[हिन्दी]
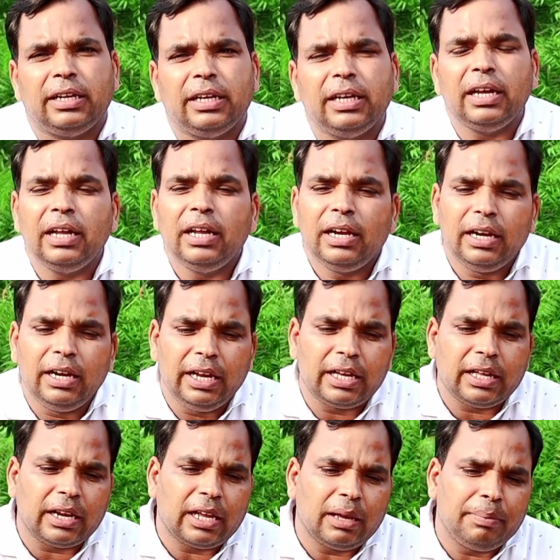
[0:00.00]
के लिए
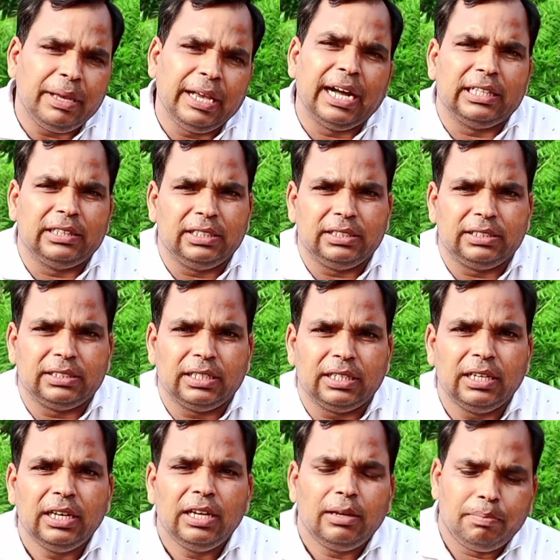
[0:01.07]
ले करके भिगा
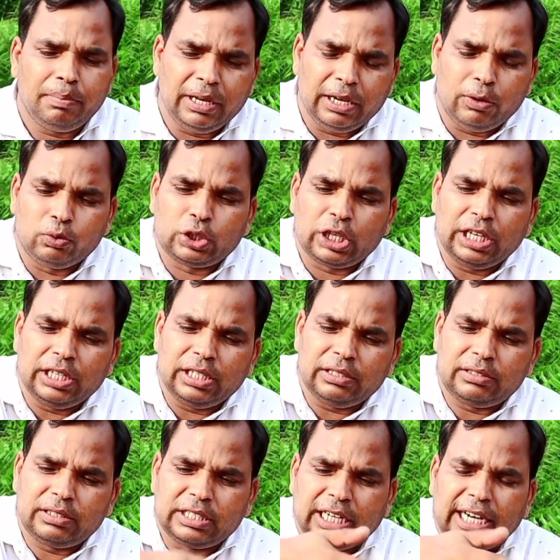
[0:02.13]
दीजिए उसे
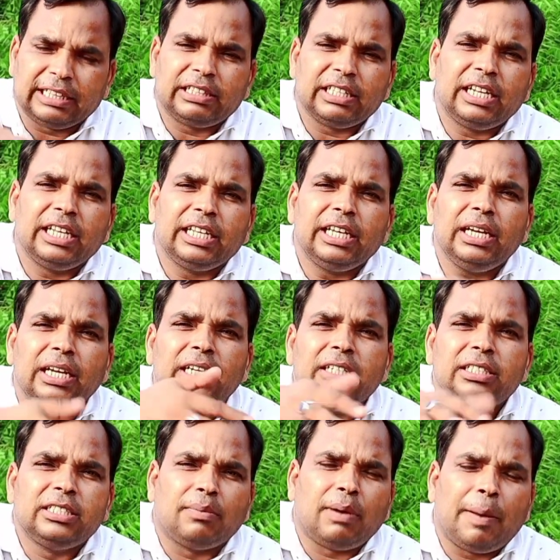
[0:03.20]
चलाते रहिए
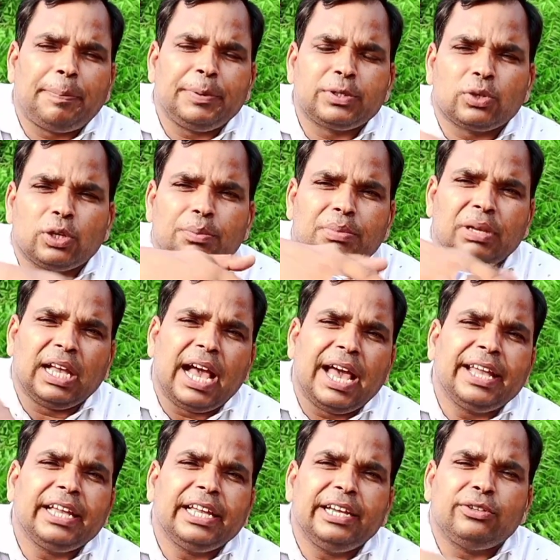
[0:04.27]
जब आप इसे
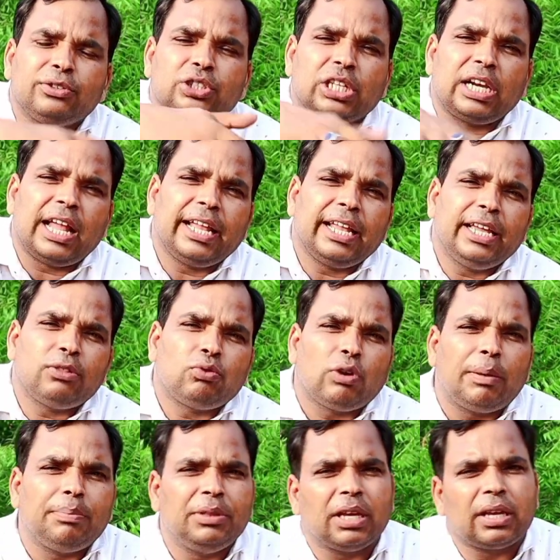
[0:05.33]
भिंगाएंगे और चलाएंगे
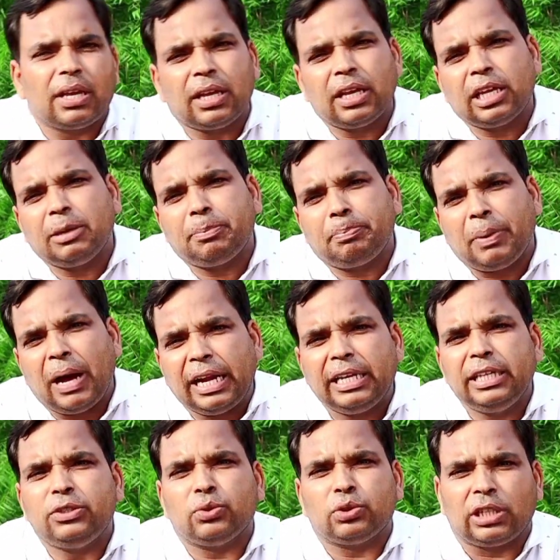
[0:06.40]
तो आप देखेंगे कि
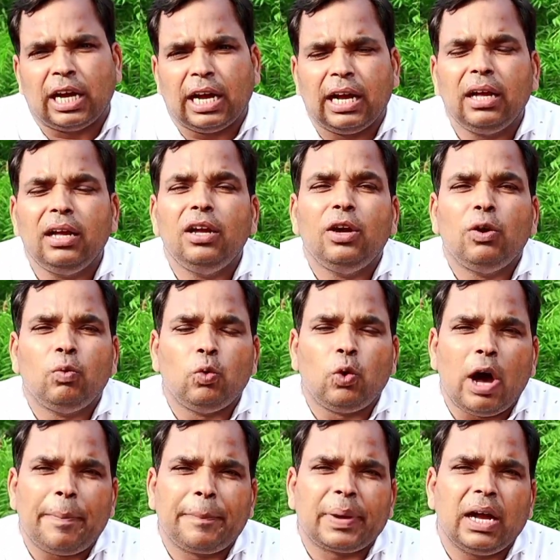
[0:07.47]
पानी जो था
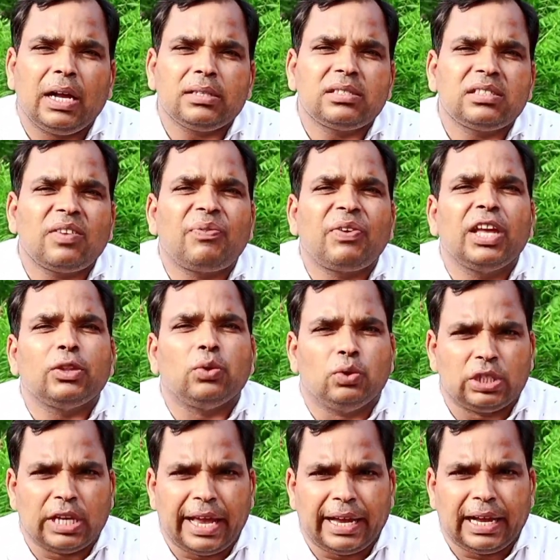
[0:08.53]
वो आपका सफ़ेद
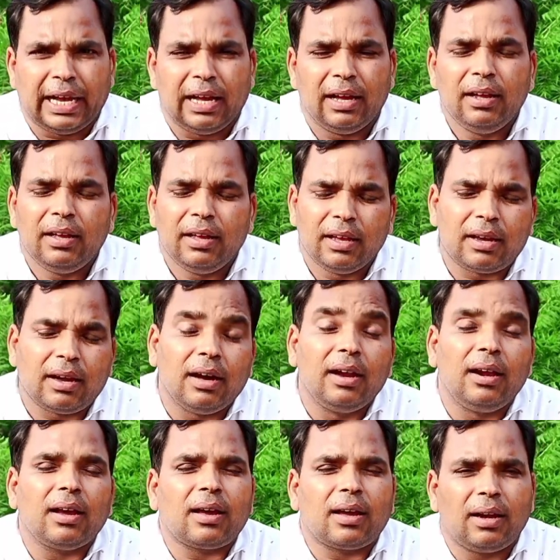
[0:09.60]
हो जाएगा एक
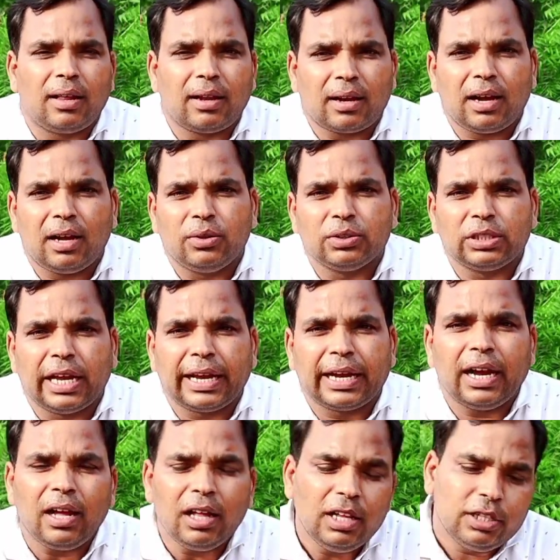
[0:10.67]
अलग कलर का हो
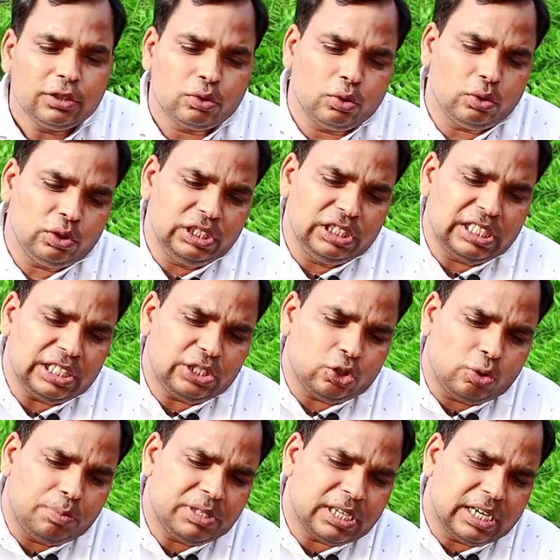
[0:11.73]
जाएगा तो इसे
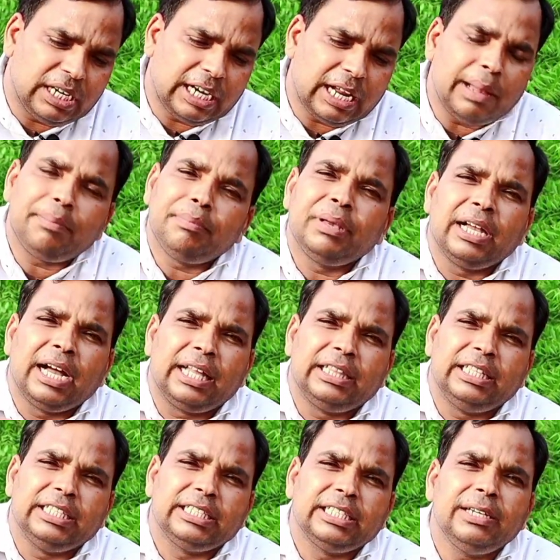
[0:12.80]
24 घंटा भिंगा
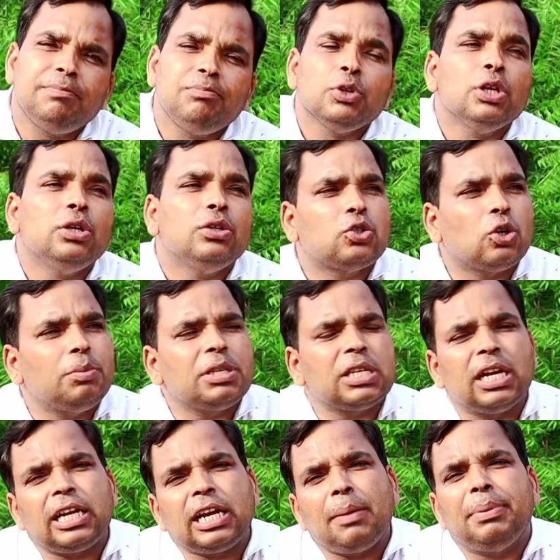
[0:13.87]
दीजिए
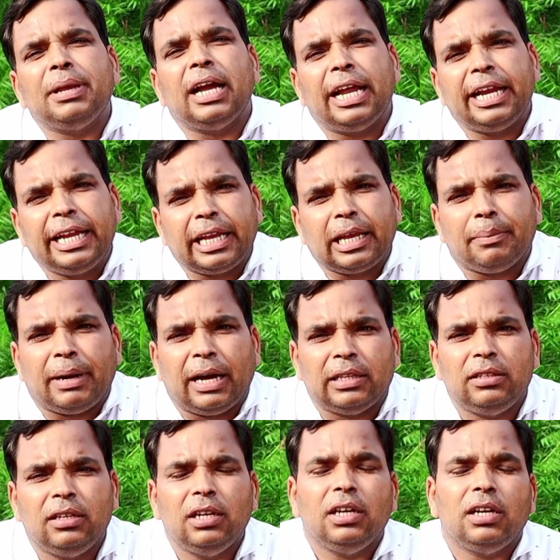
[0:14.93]
24 घंटा भिंगाने के
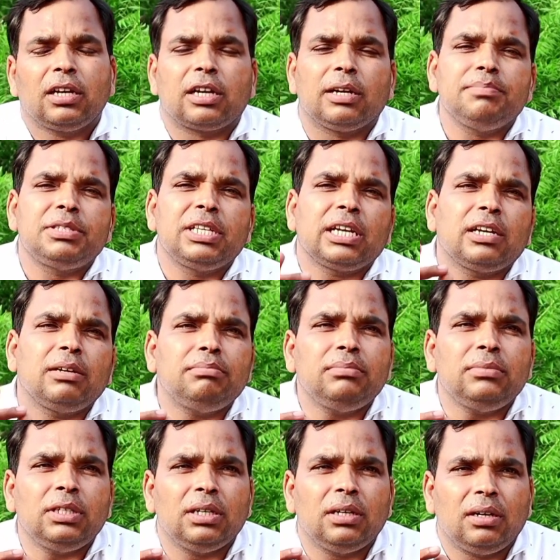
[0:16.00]
बाद कम से
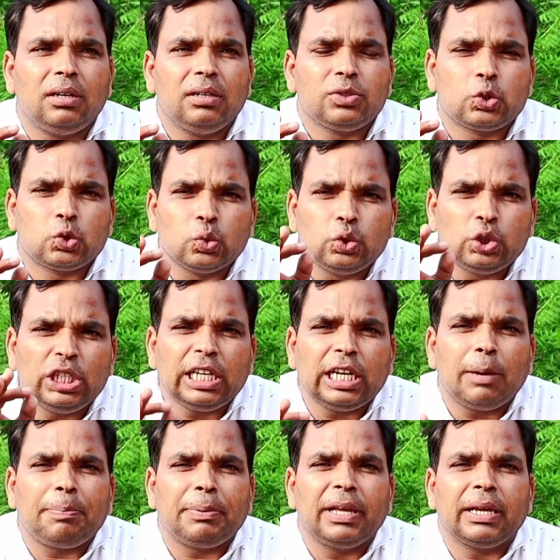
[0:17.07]
कम सूती
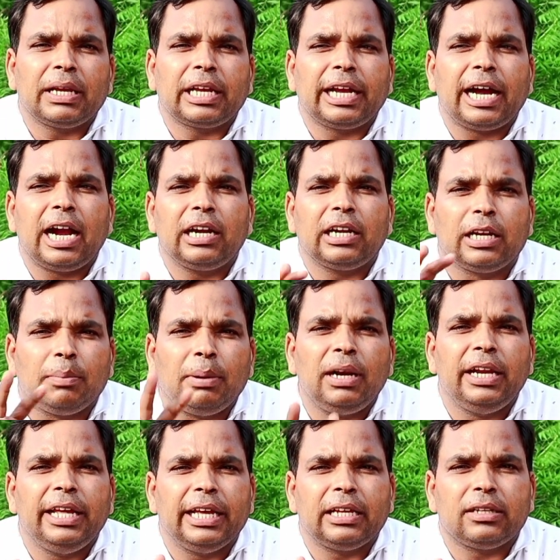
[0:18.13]
कपड़े का
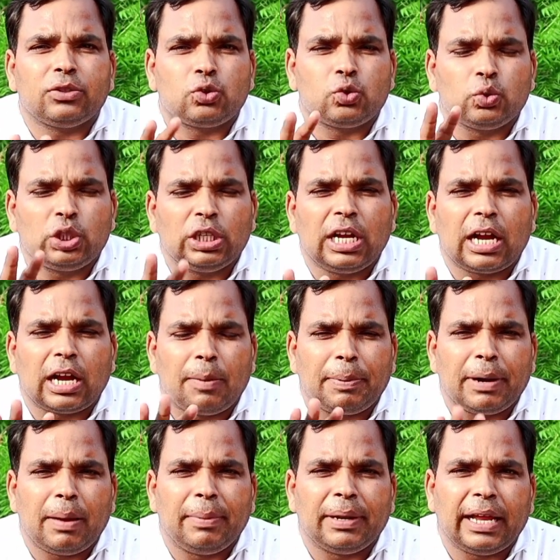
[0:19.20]
डबल लेयर सूती का
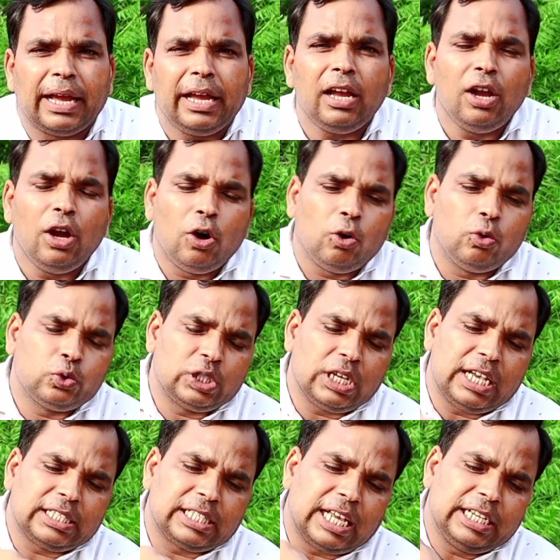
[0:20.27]
कपड़ा बनाएं और
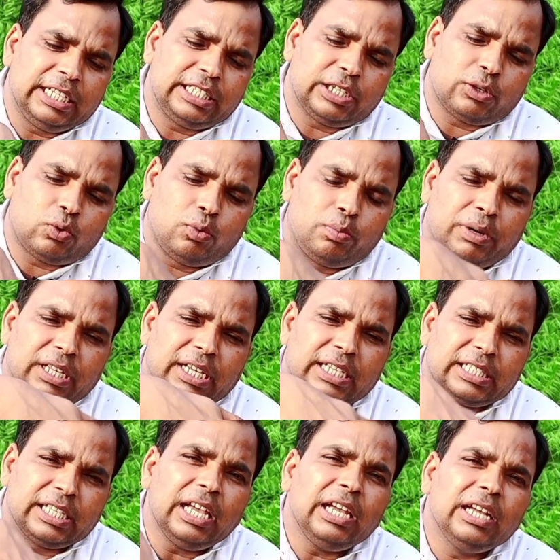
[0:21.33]
उसे आसानी से खूब
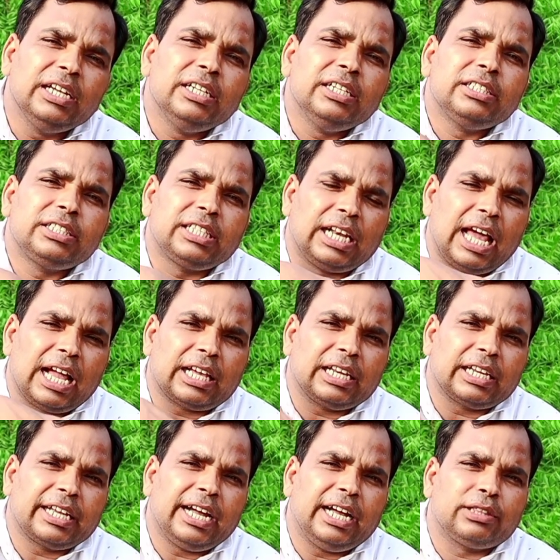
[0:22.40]
बढ़िया से चला
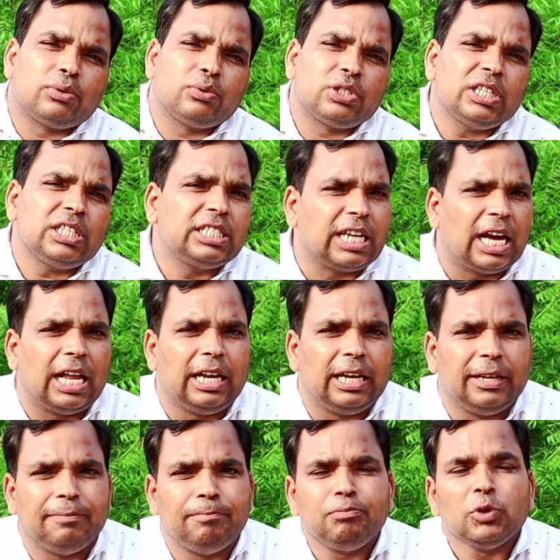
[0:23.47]
करके हाथों से छान
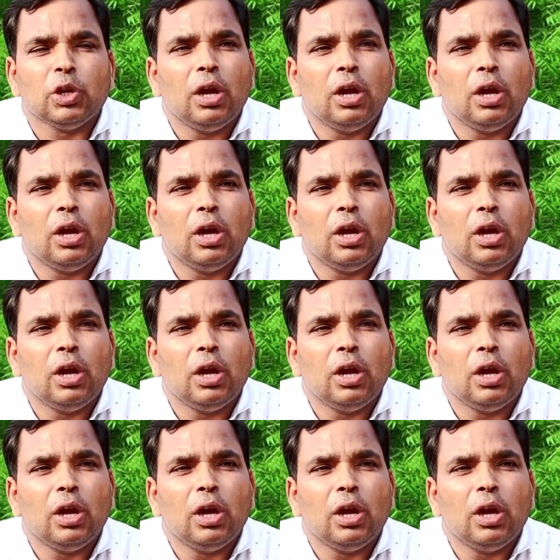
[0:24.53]
लें